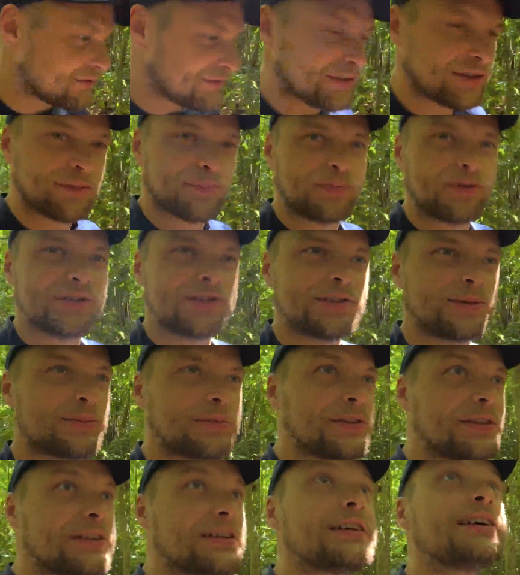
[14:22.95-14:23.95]
wyspy,
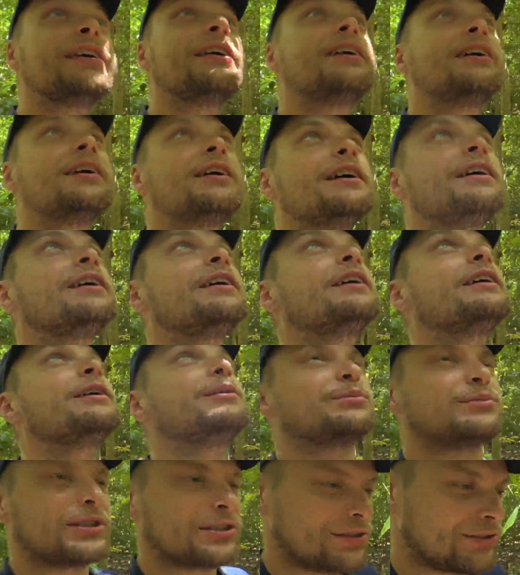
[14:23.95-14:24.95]
żeby
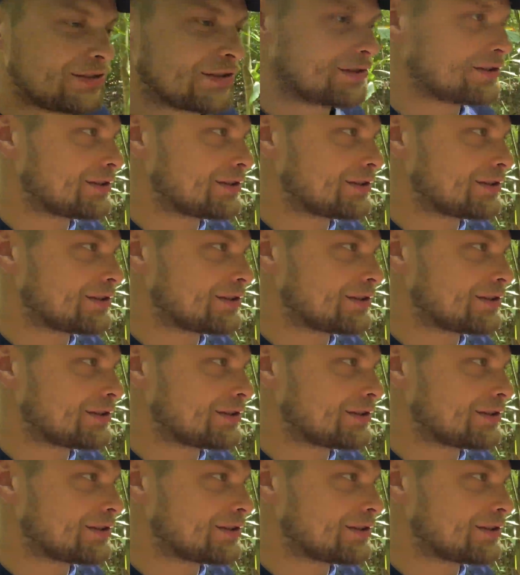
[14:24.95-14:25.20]
przejść się